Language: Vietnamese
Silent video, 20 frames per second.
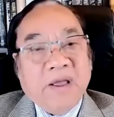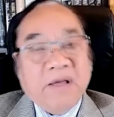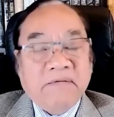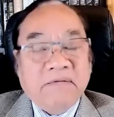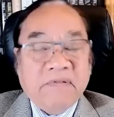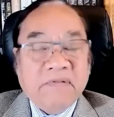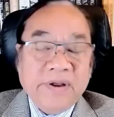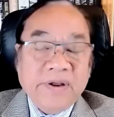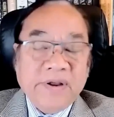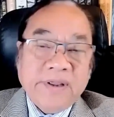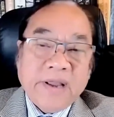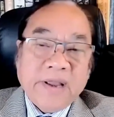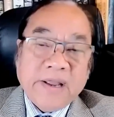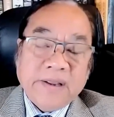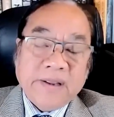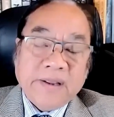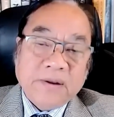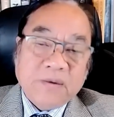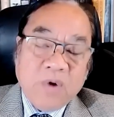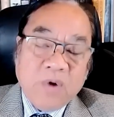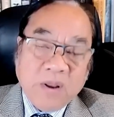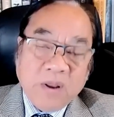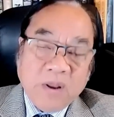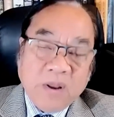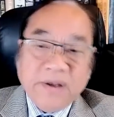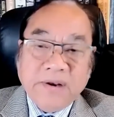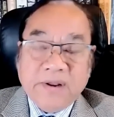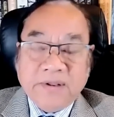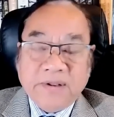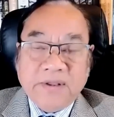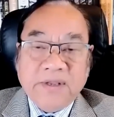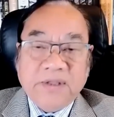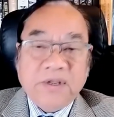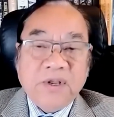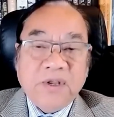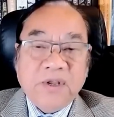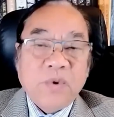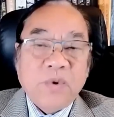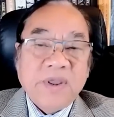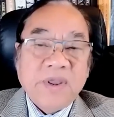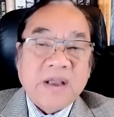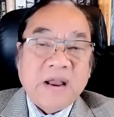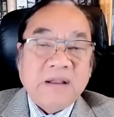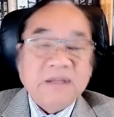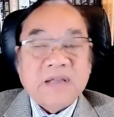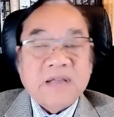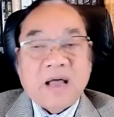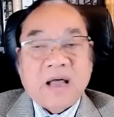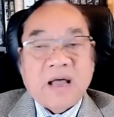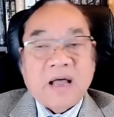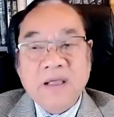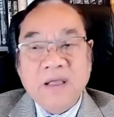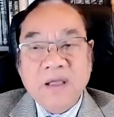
với anh của anh Bình đó thì thưa quý khán giả